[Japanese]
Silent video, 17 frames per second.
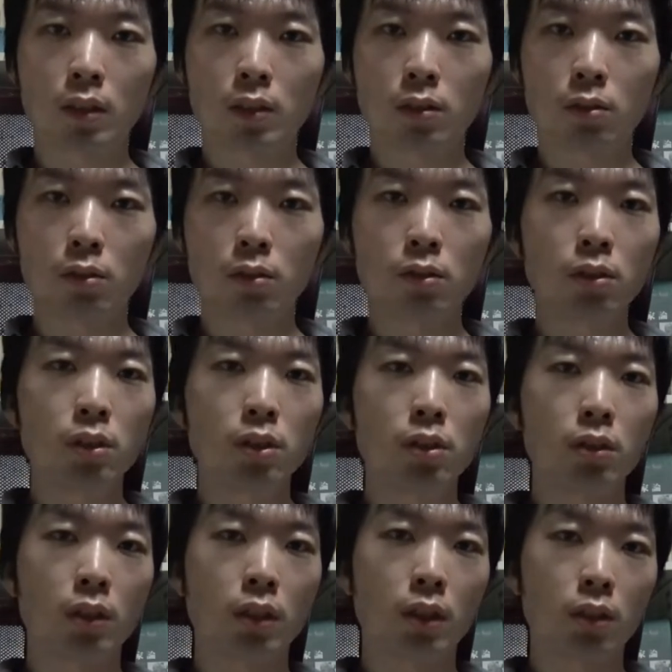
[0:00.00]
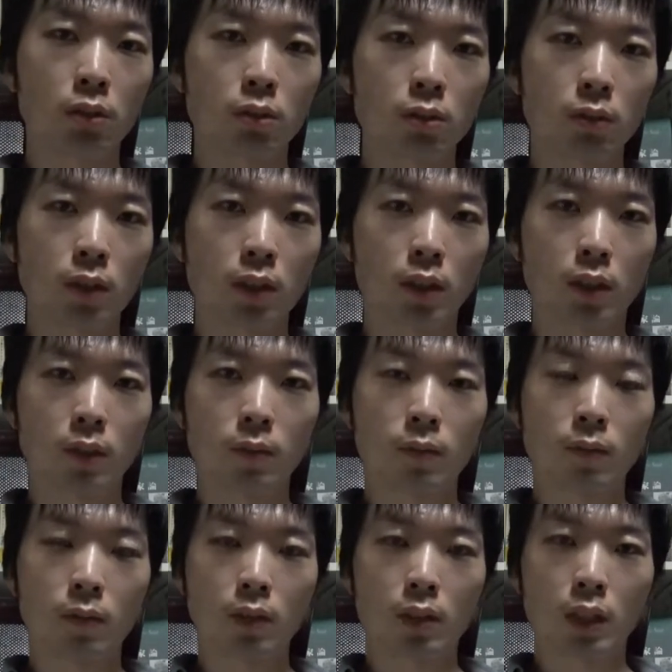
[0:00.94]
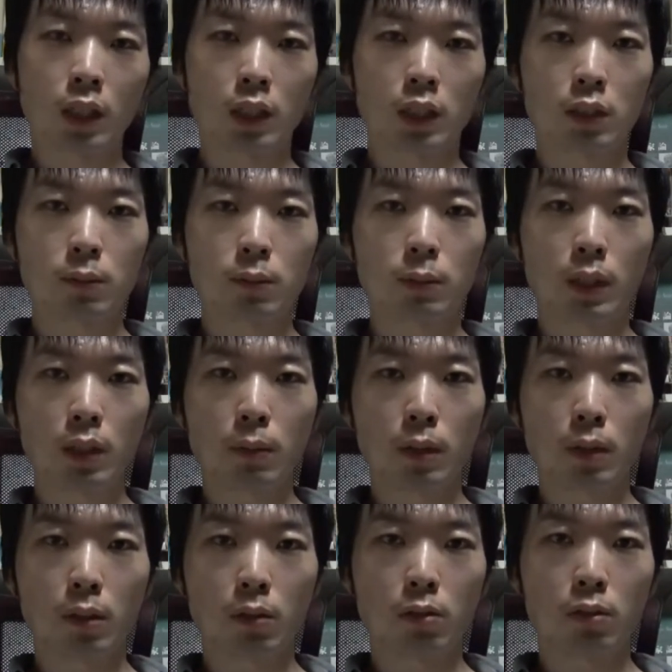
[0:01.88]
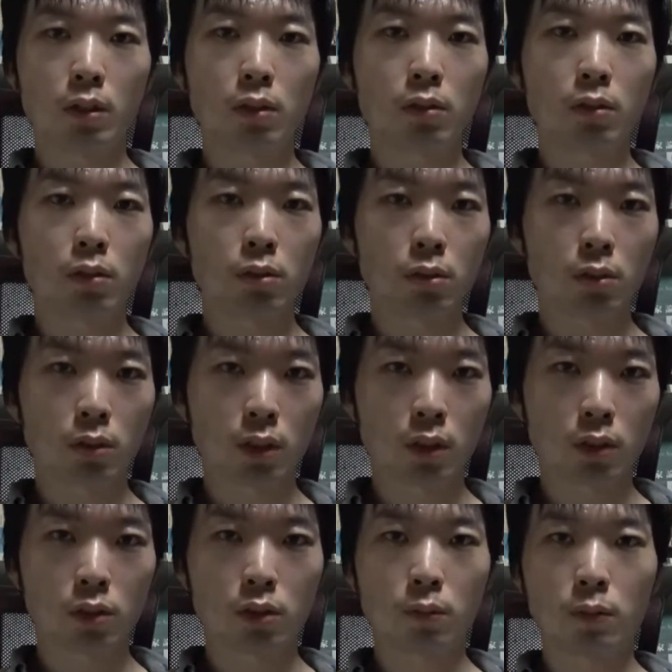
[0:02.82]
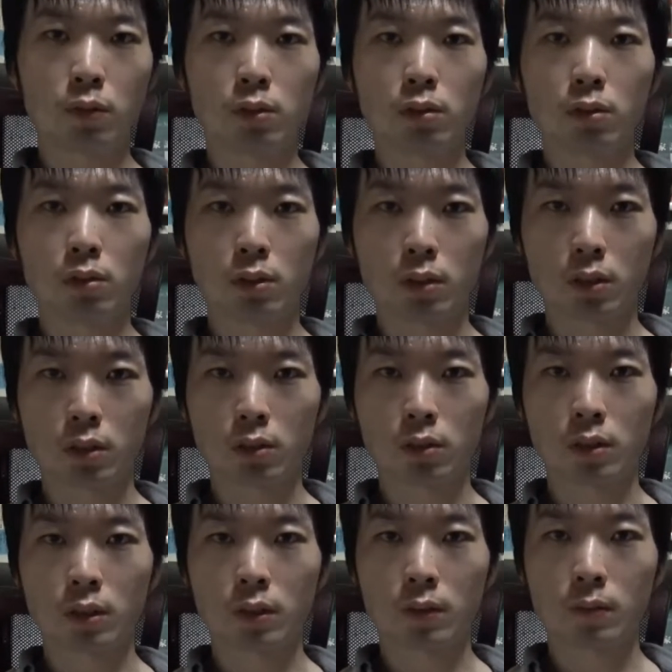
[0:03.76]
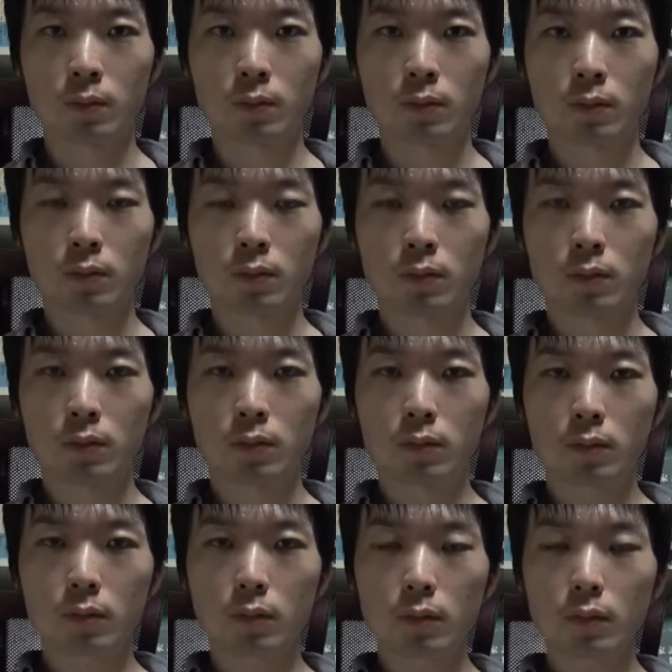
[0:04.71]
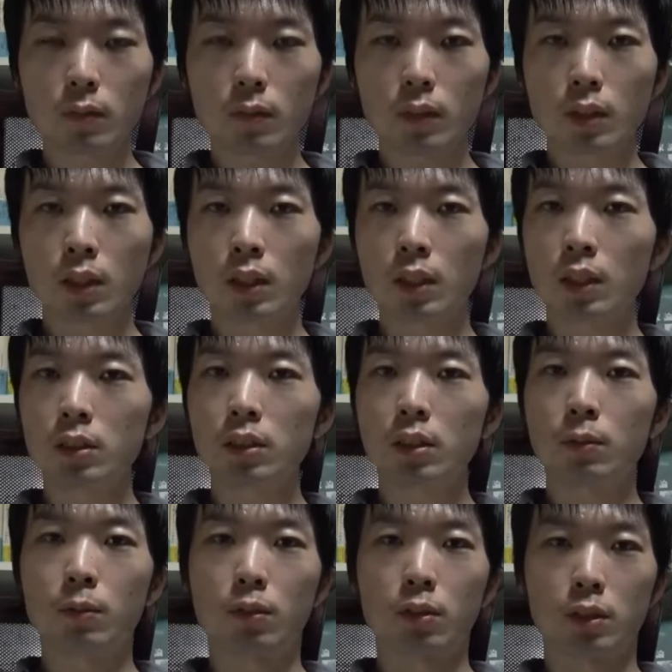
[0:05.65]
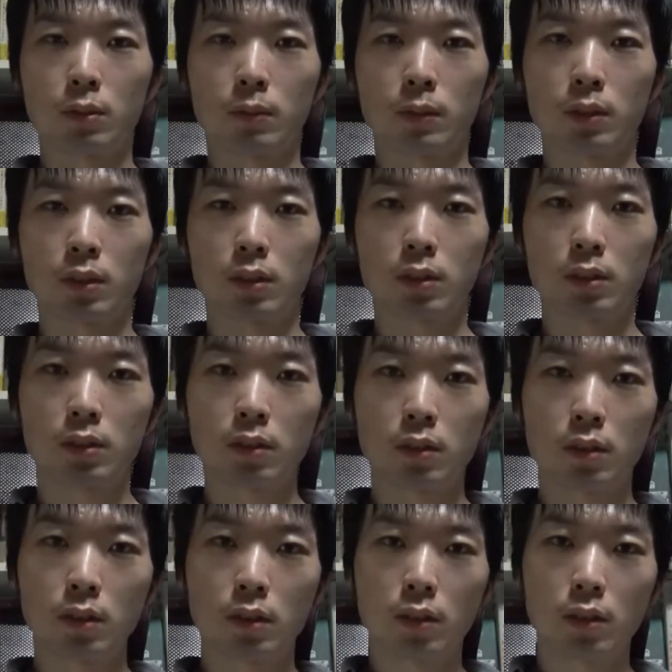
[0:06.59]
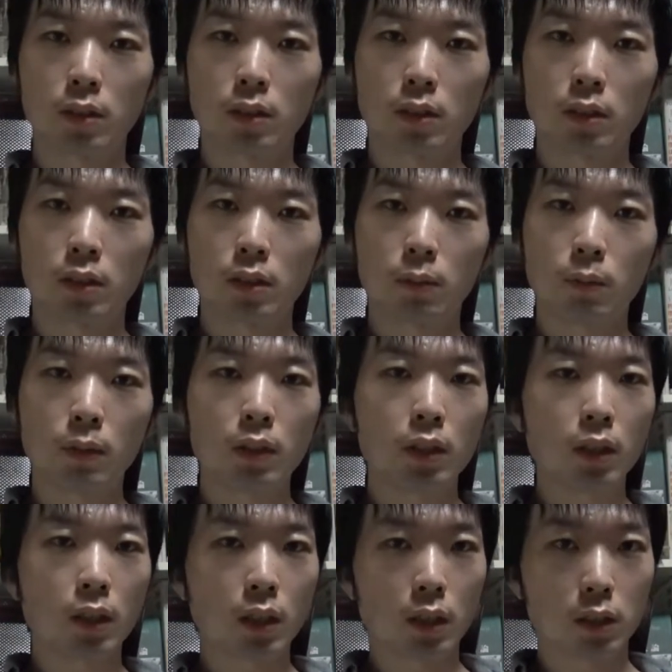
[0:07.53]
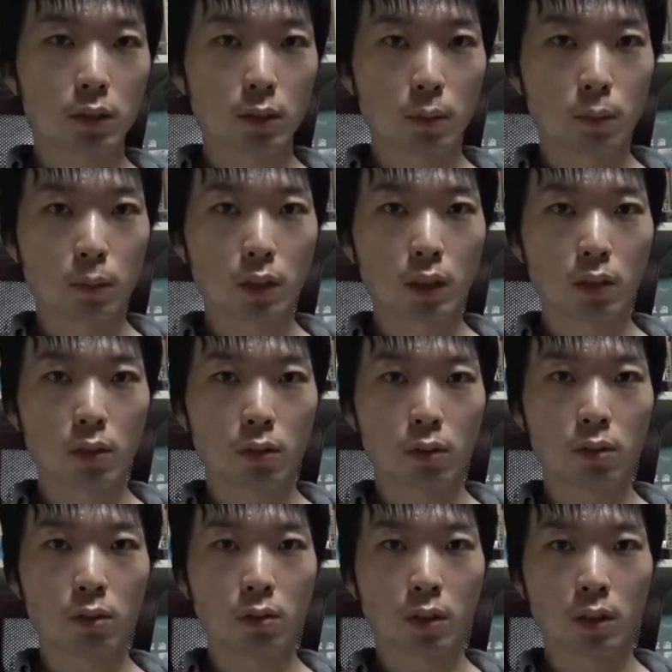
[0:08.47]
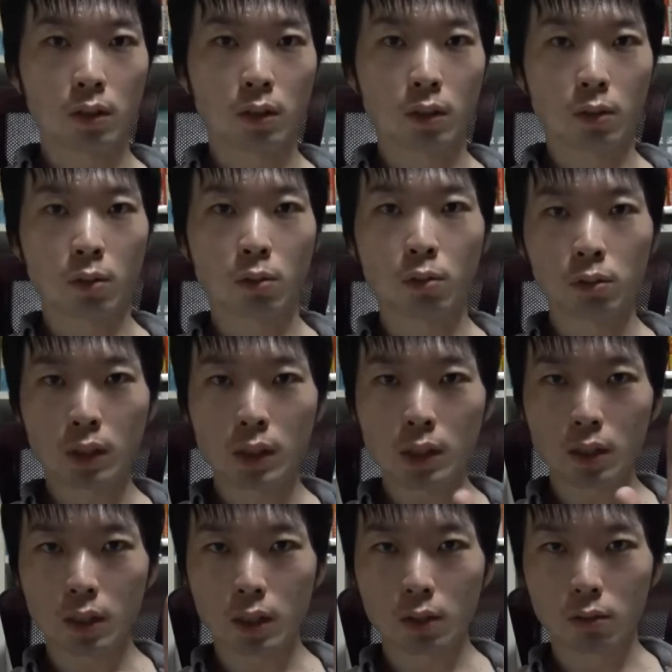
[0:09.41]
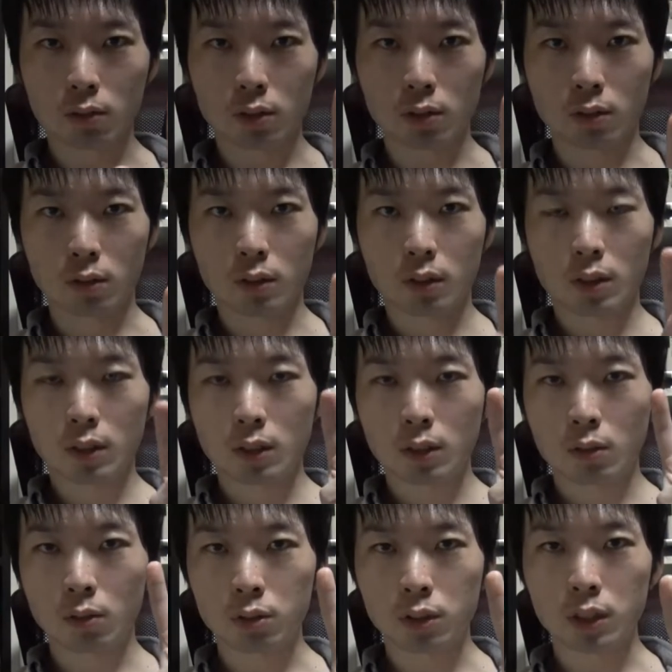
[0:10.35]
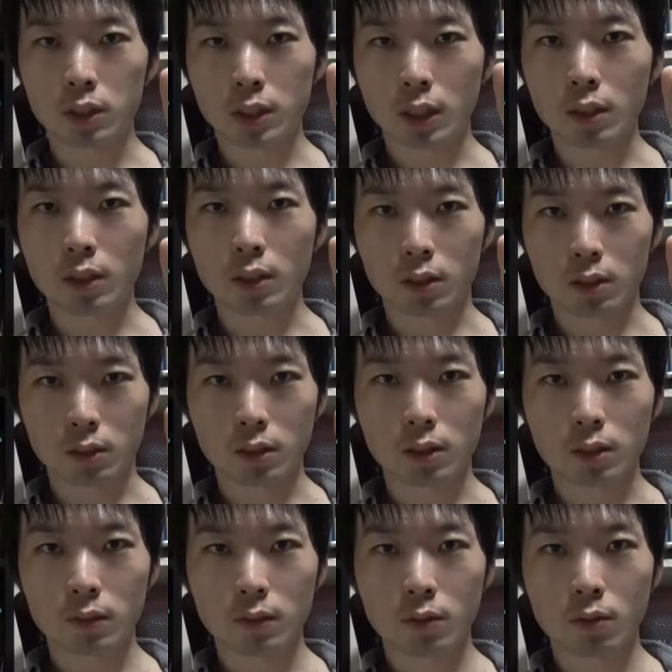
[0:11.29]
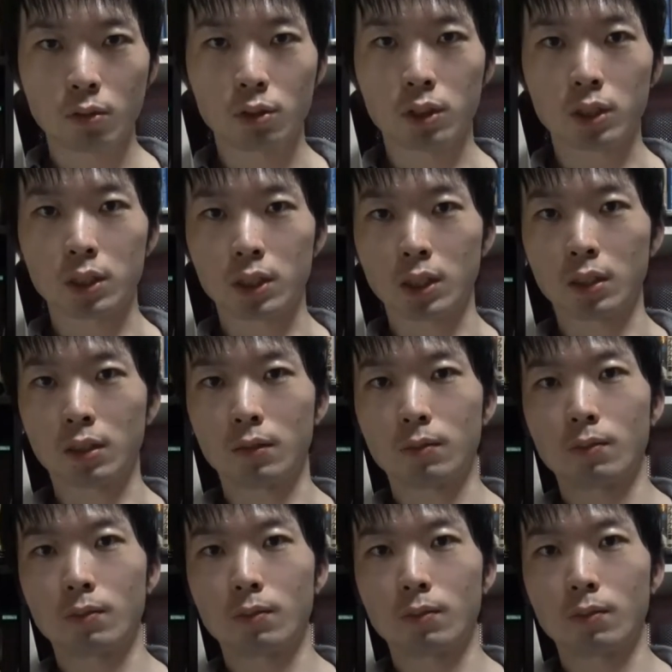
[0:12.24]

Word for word: そういう意思のある人は、発売前の予約の状態で注文するといいですよね。話は戻します。みんなが一番見てる評価というのは5段階のうちの星3なんですね。星3。